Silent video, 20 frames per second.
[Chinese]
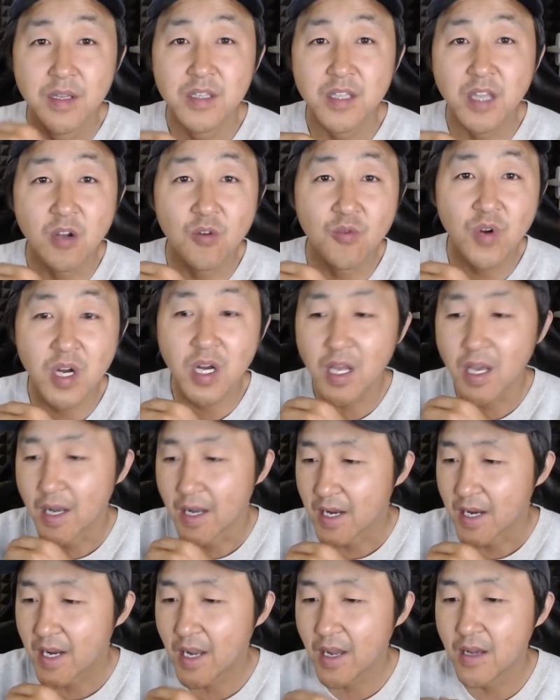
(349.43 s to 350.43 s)
当官
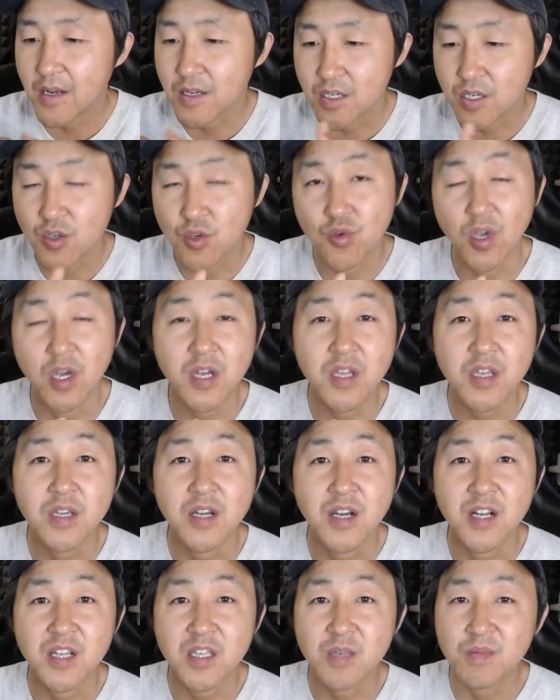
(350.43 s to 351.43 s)
的看的是权力啊。